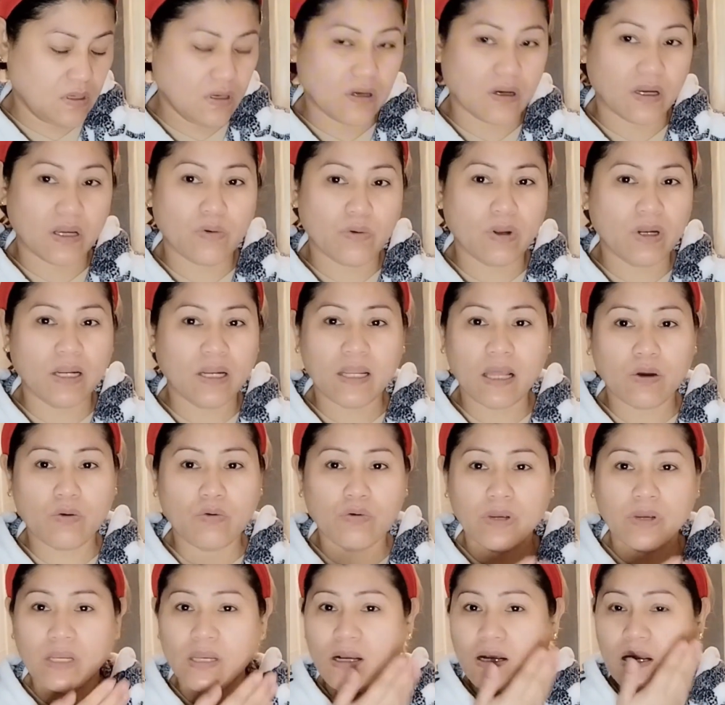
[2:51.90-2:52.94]
Eh, wala na
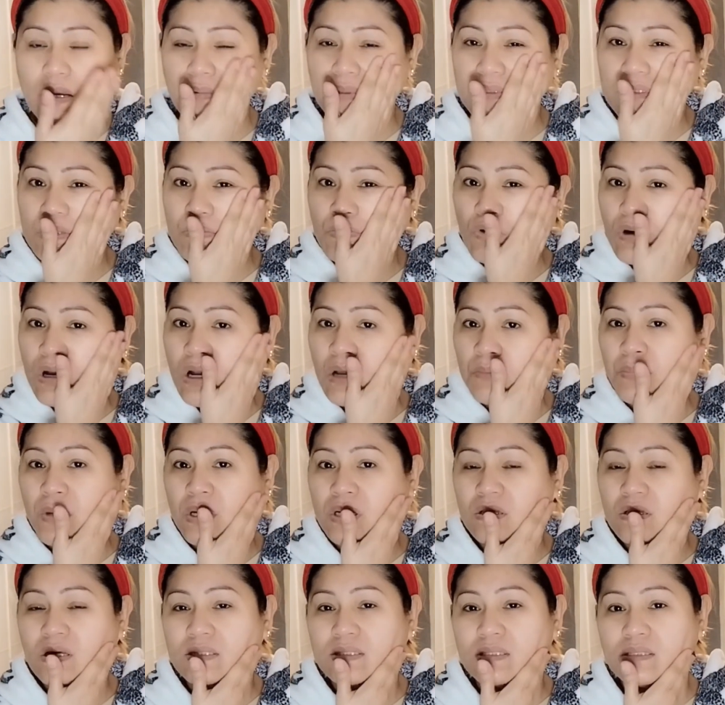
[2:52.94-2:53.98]
akong ginagamit sa mukha.
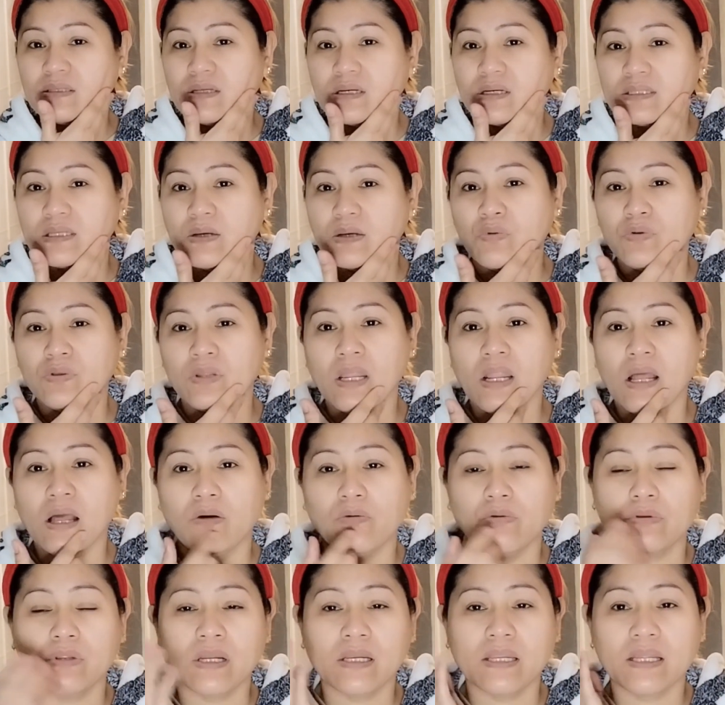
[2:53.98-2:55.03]
Pag nags nagsabon na lang
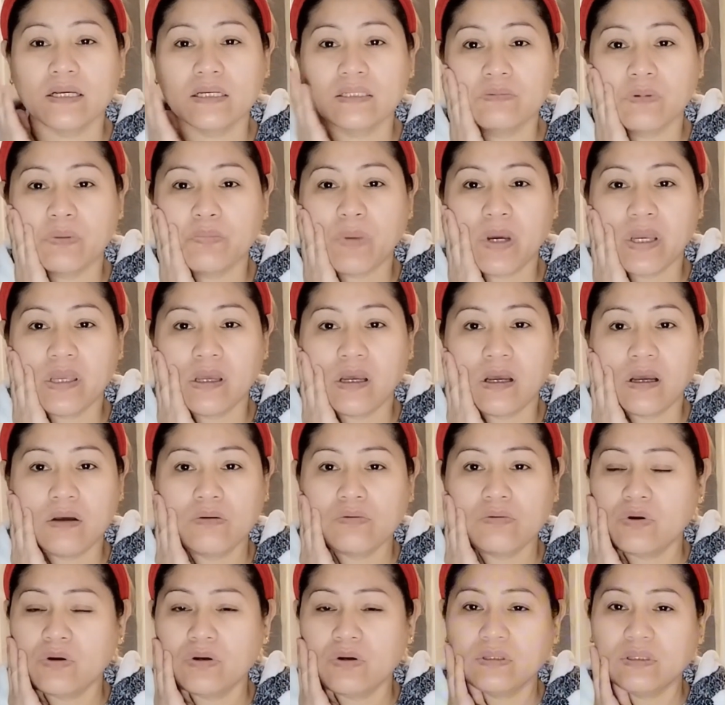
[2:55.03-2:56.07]
ako ng likas papaya,
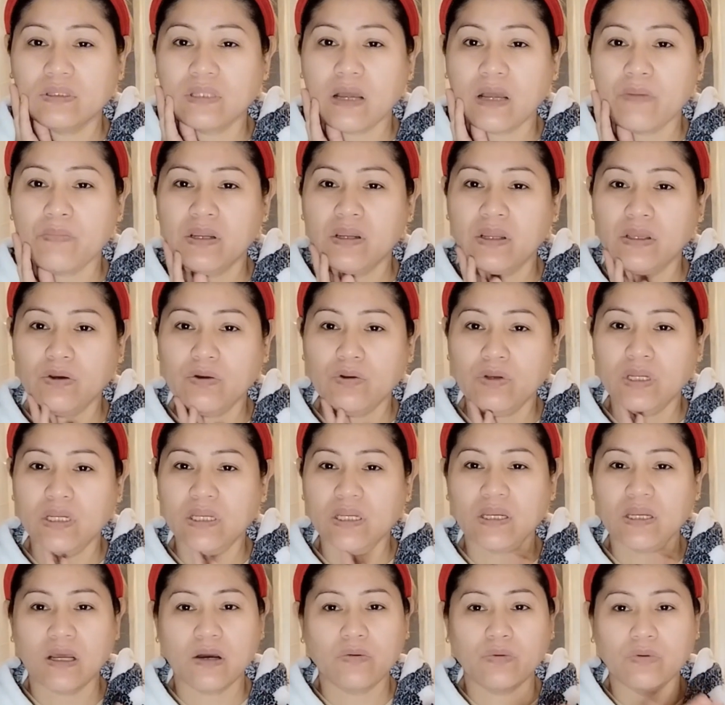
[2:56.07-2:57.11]
tama na yon
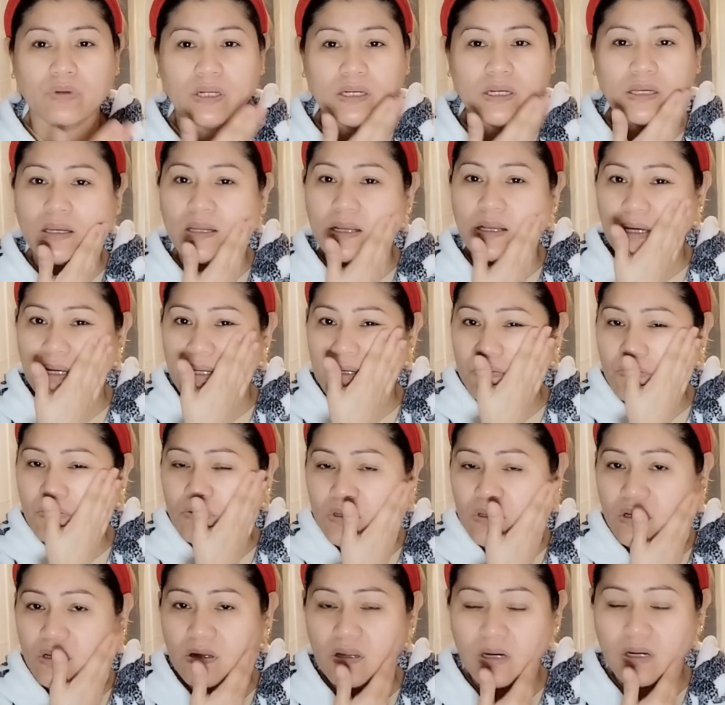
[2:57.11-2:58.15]
Hindi na ako naglalagay nun
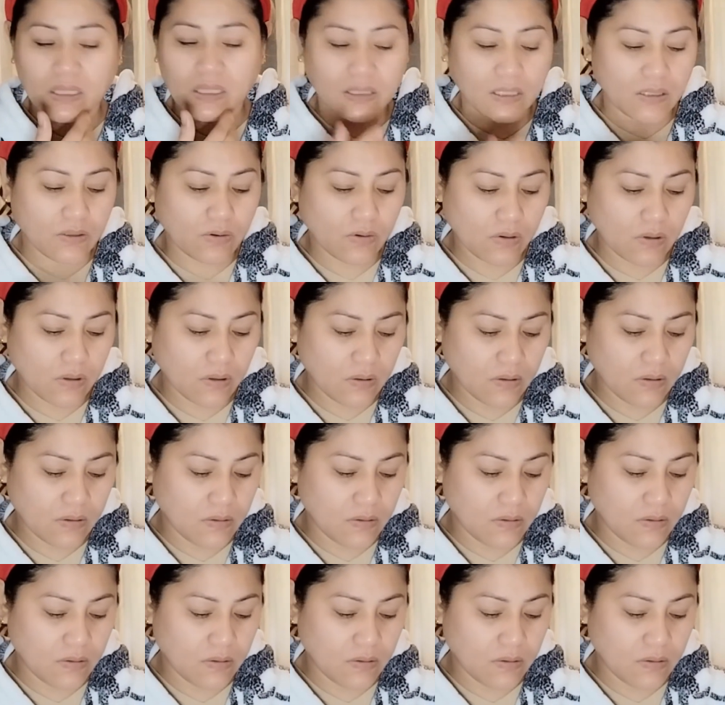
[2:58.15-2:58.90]
ng retinol.